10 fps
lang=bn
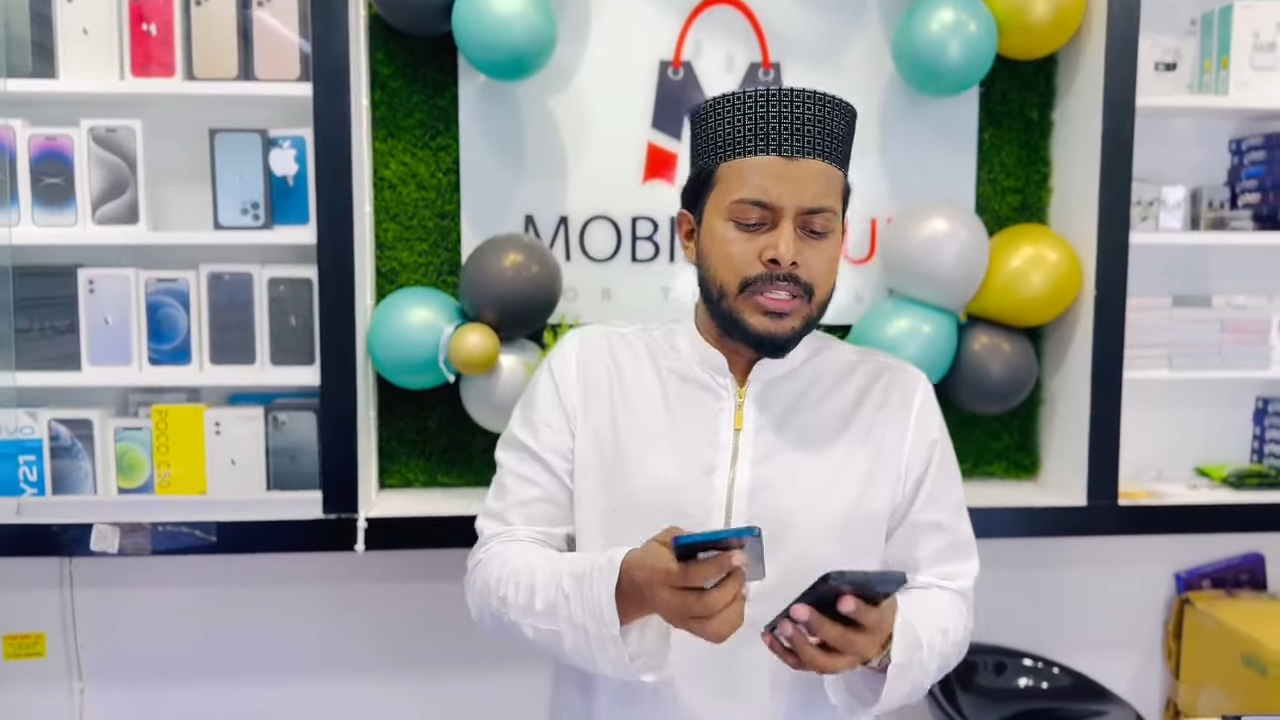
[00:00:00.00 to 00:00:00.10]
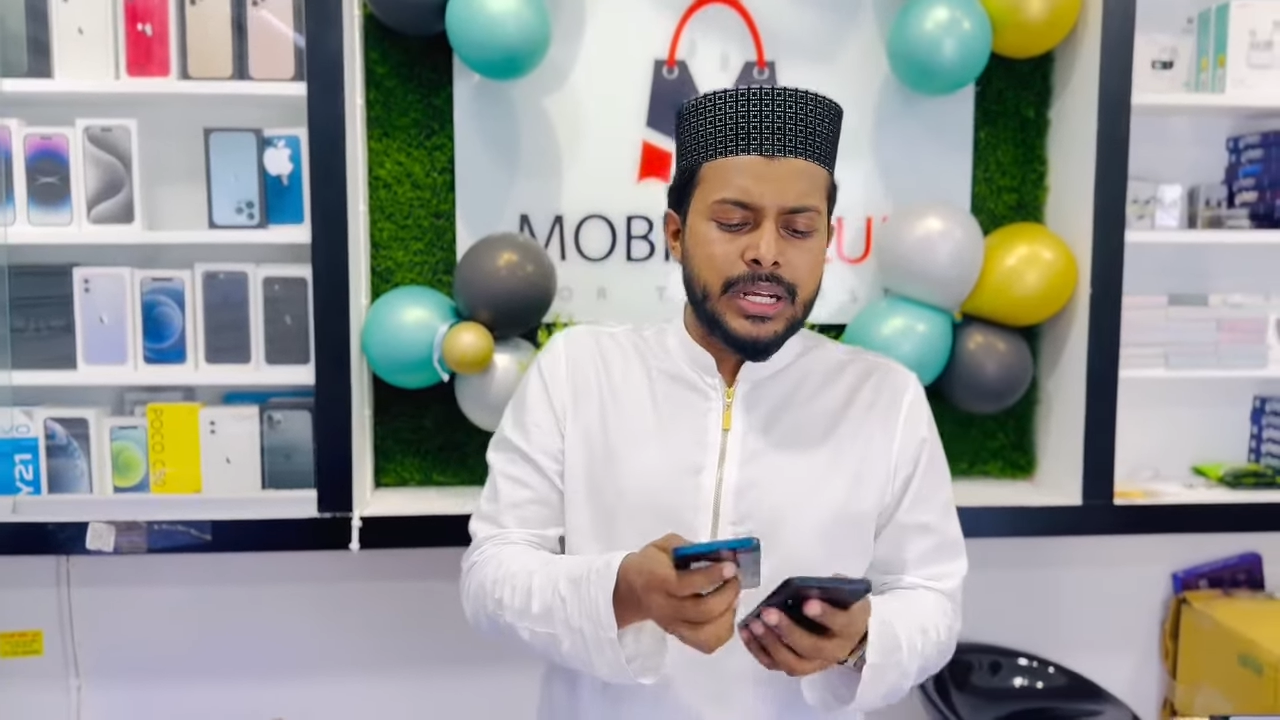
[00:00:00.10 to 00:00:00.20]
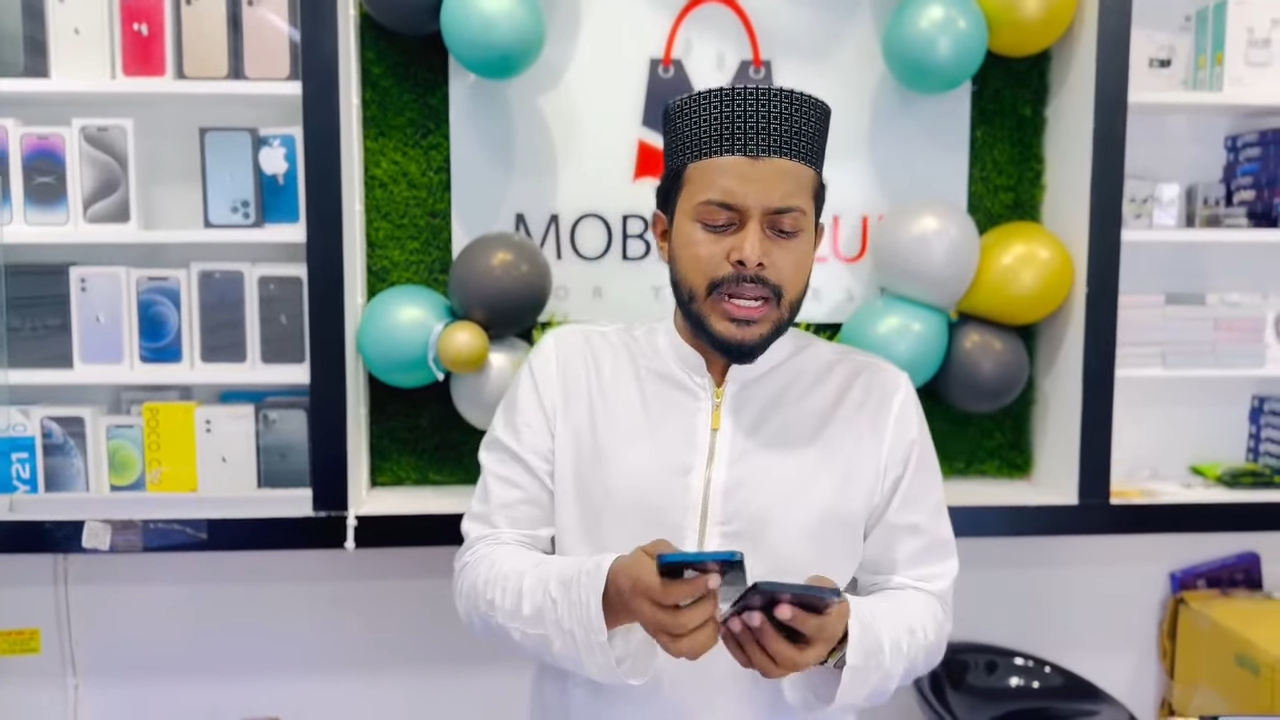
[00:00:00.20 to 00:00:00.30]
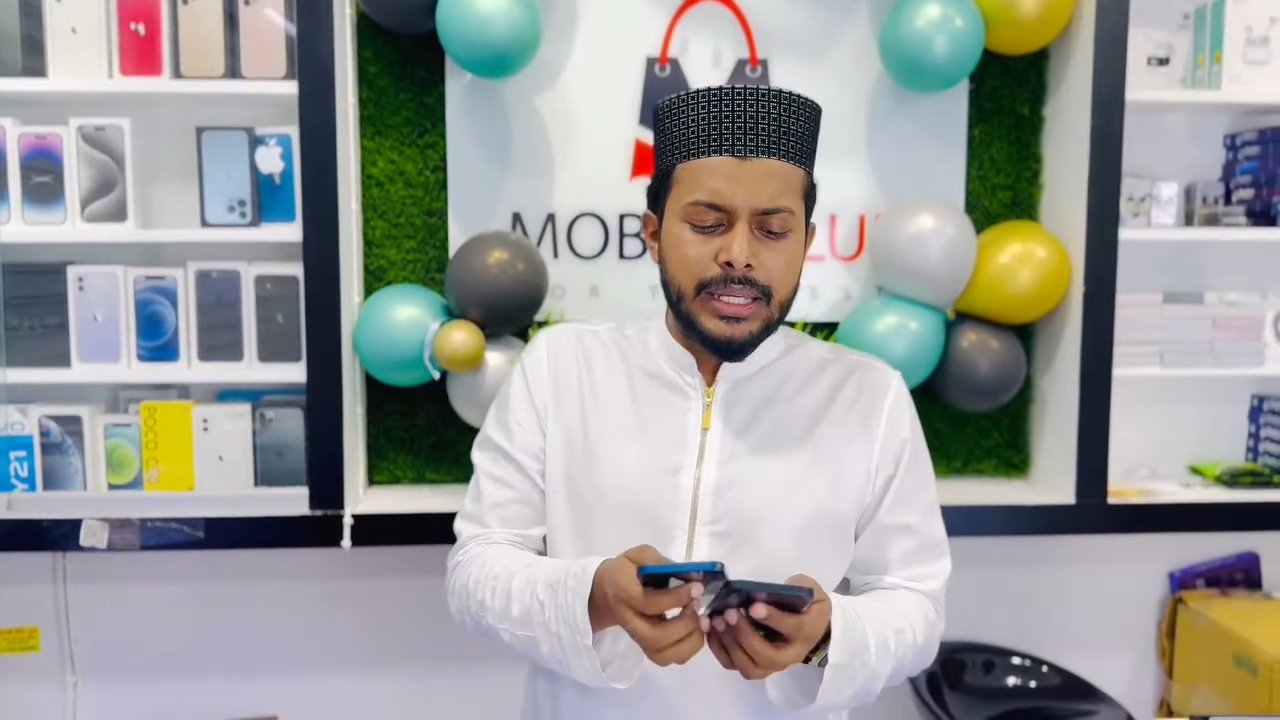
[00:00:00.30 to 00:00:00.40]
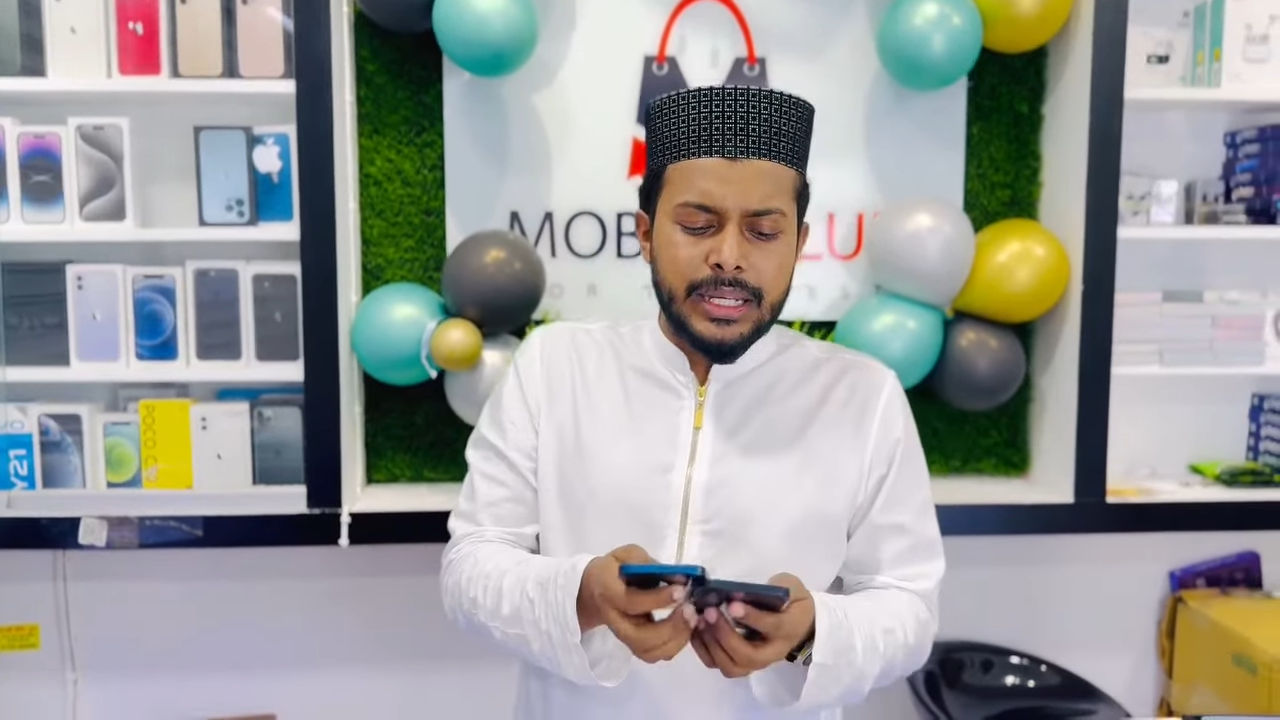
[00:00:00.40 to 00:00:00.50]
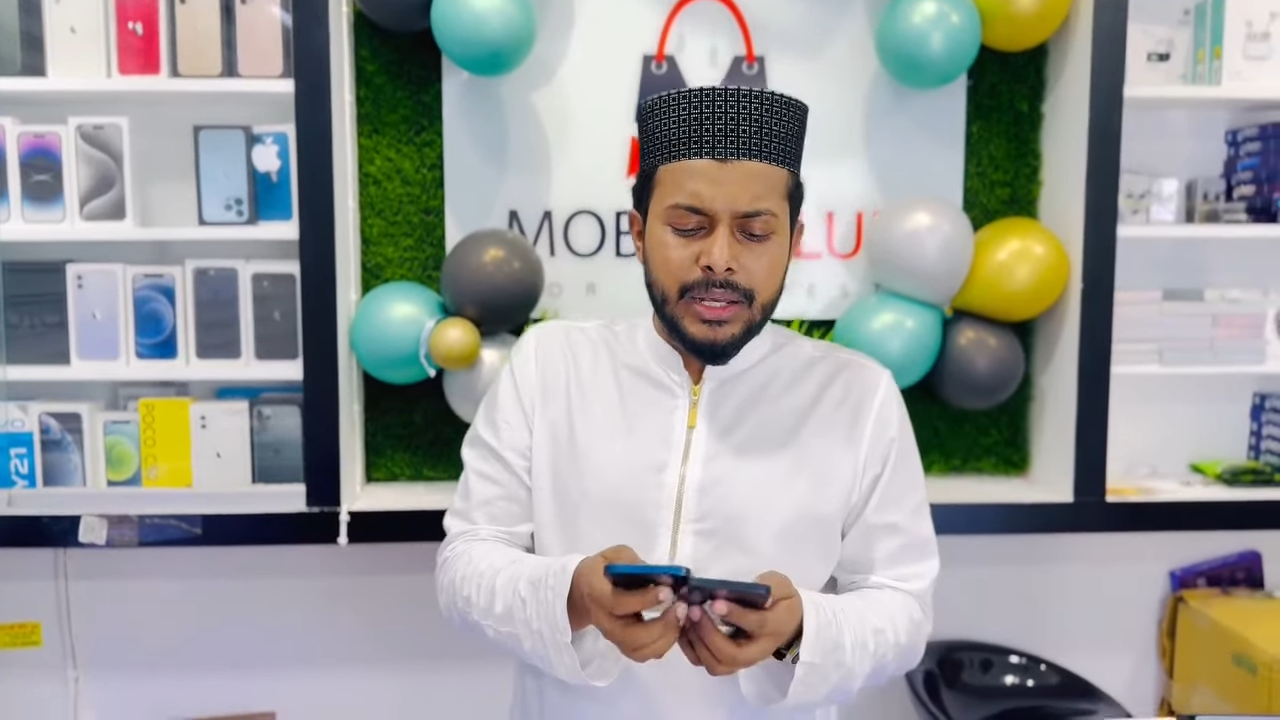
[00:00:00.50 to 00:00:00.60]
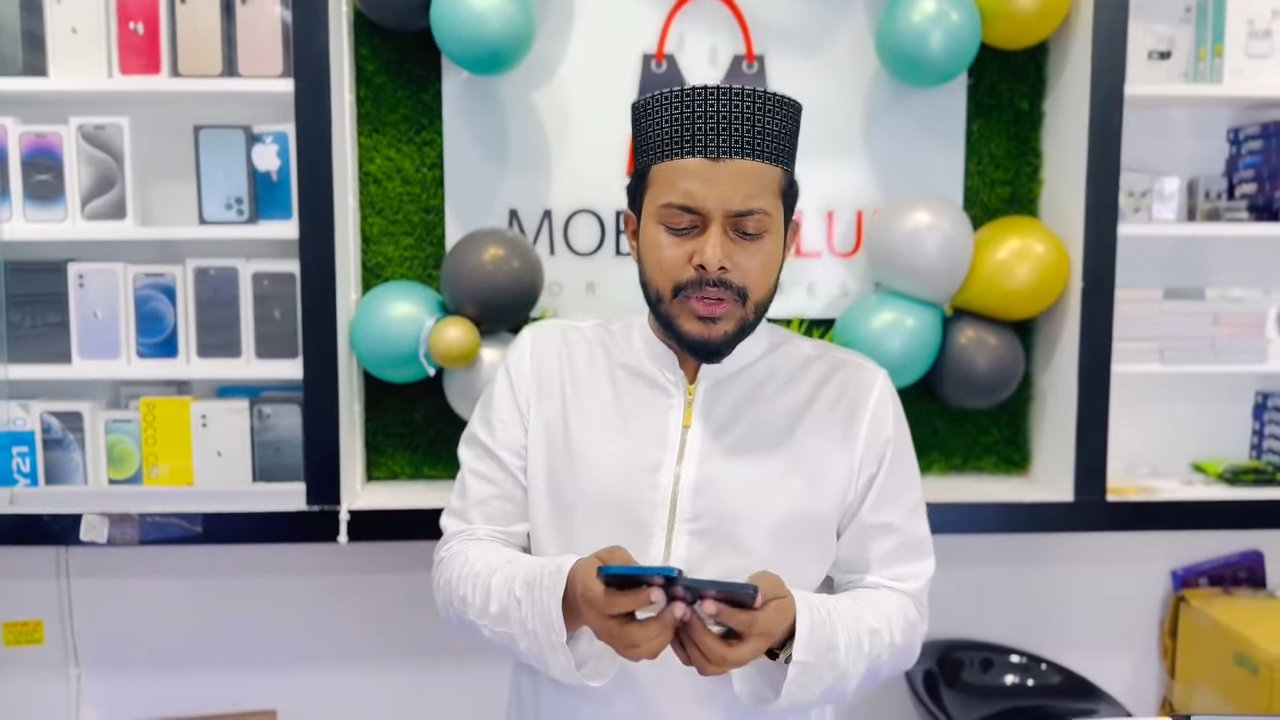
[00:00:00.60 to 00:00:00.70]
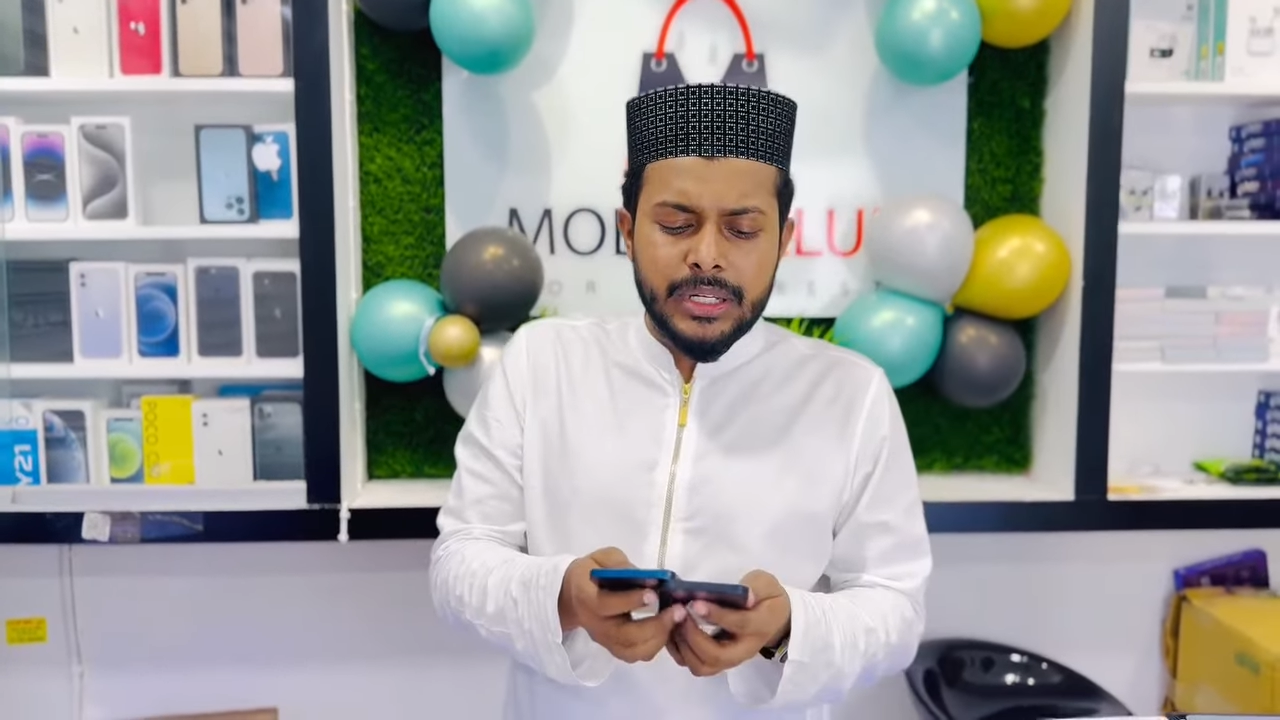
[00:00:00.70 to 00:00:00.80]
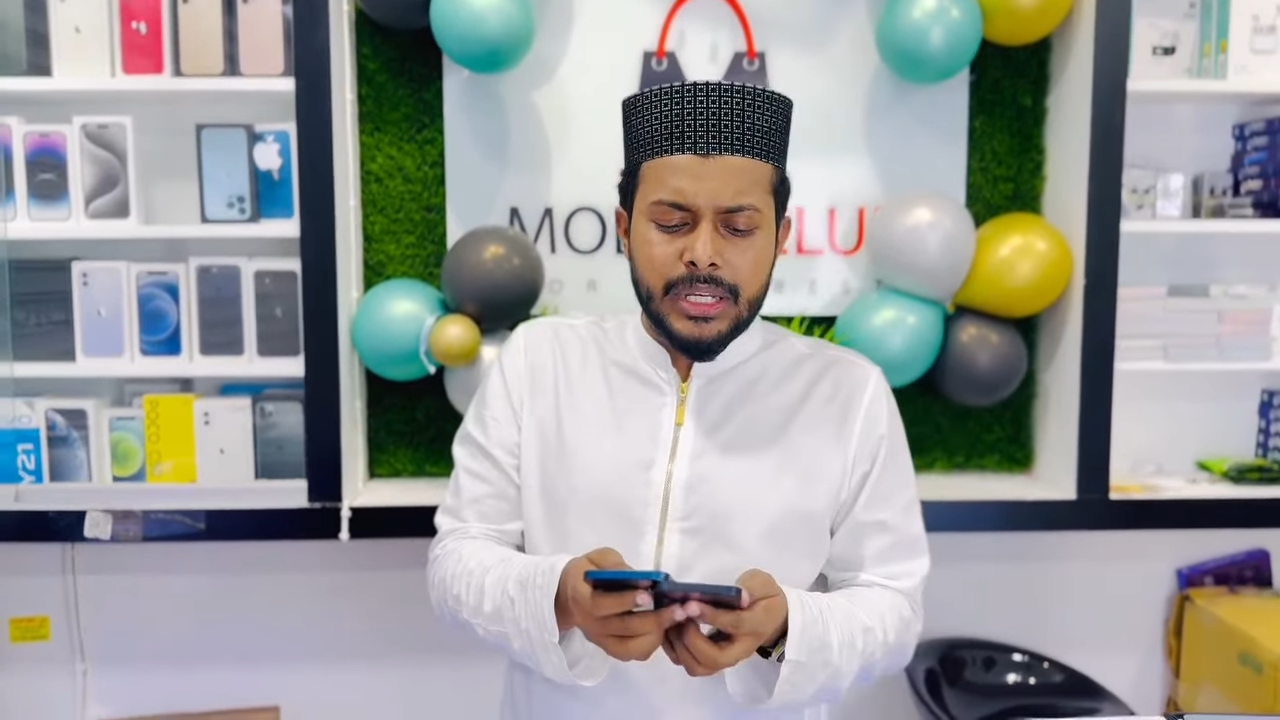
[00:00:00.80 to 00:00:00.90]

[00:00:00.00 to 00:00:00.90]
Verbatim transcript: যারা ইলেভেন